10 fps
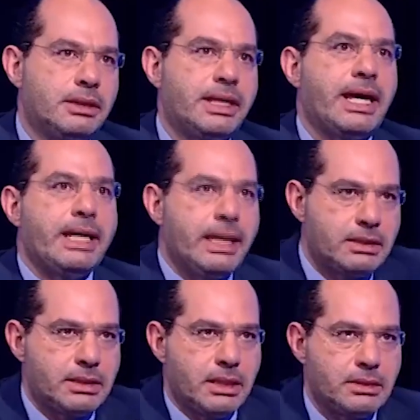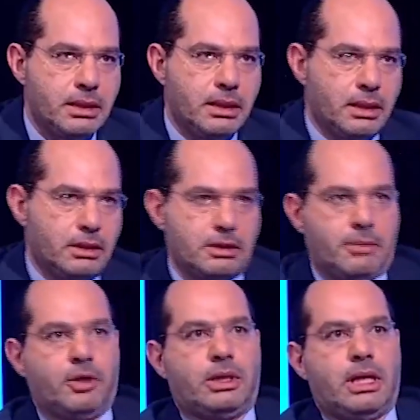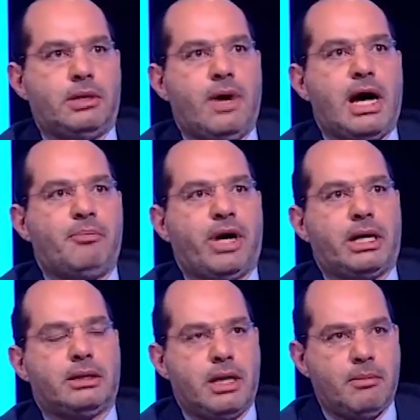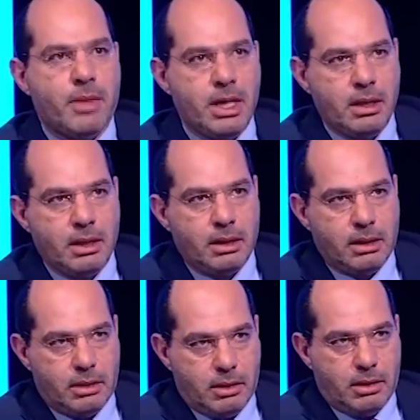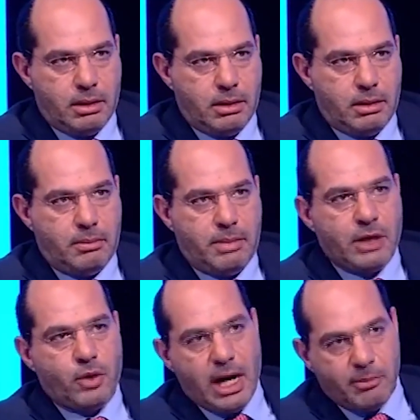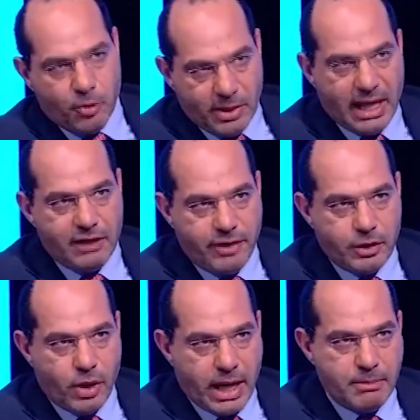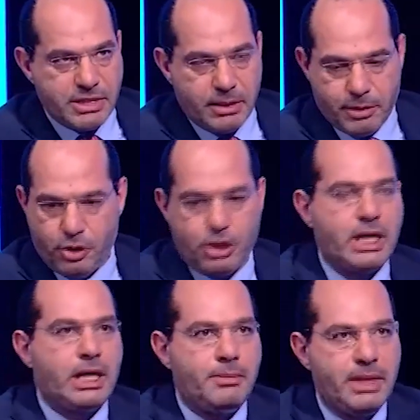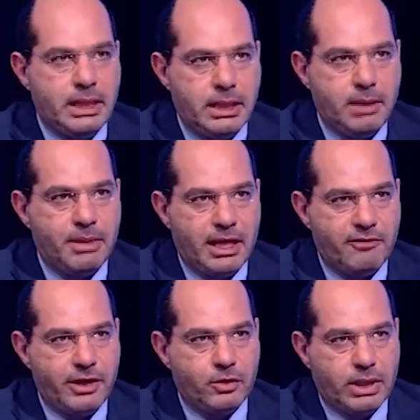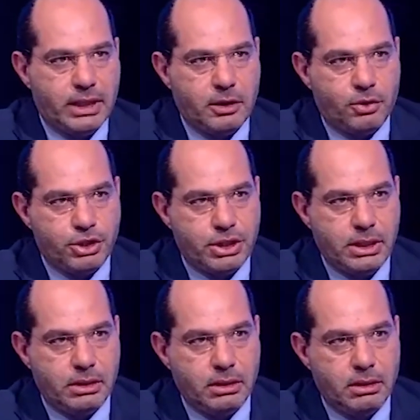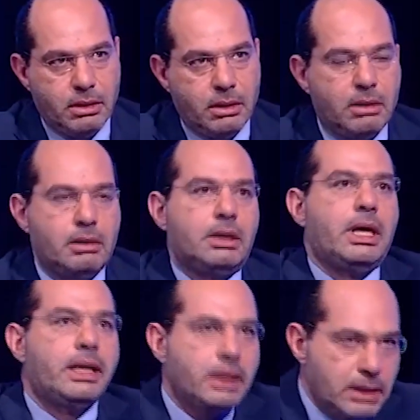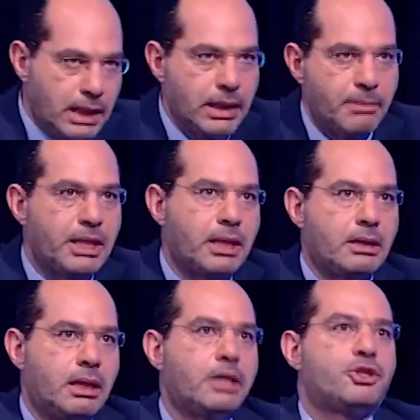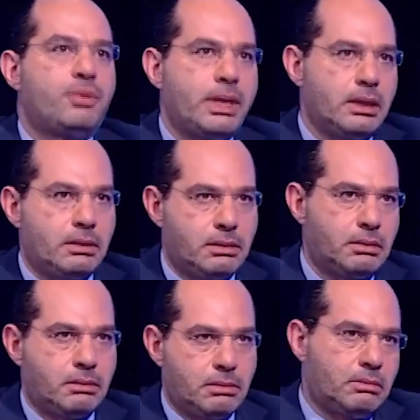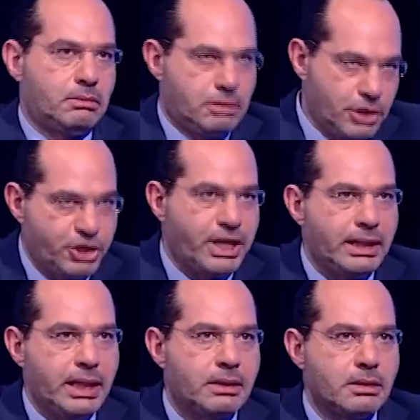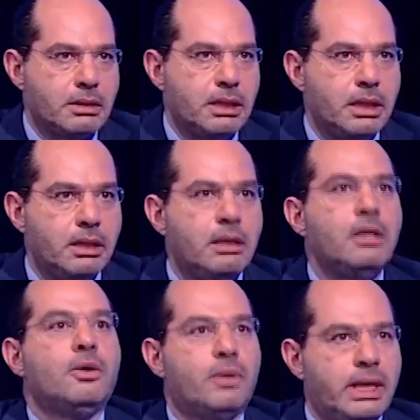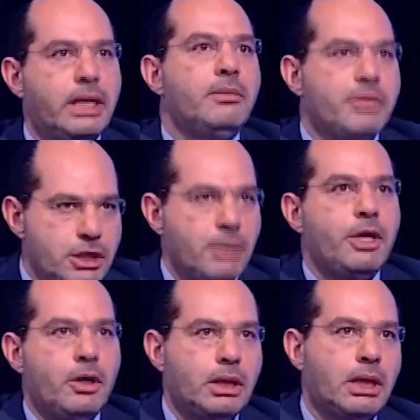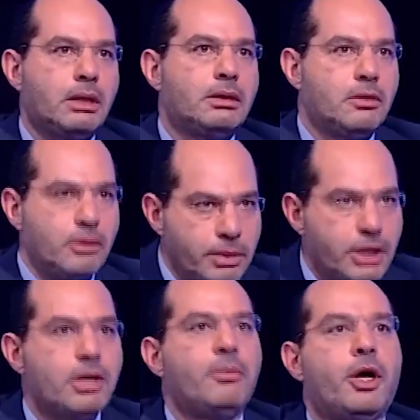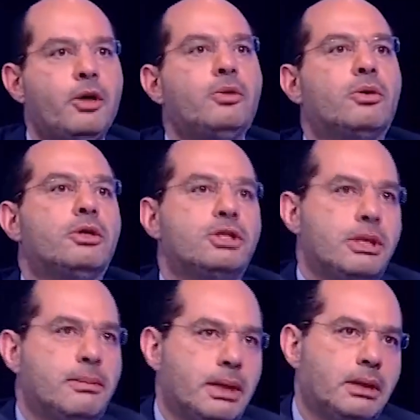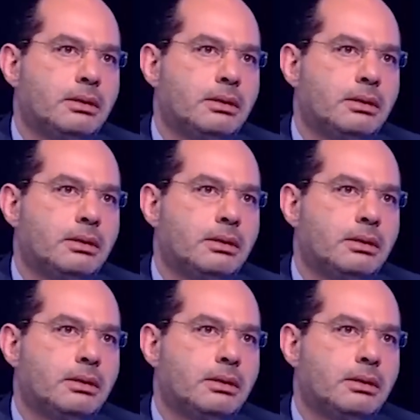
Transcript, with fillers: نكايات سياسيه يعني اذا بده يطلع لي واحد بخطاب آه بعده حامله من 2005 بده يرجع يحمل لي اياه بال 2023 يعني اكيد رح تعمل لها هيك شويه اشكاليات صغيره ولكن بيرجع بيقعد على الطاوله وبيرجعوا بيحلوا كل شيء بعد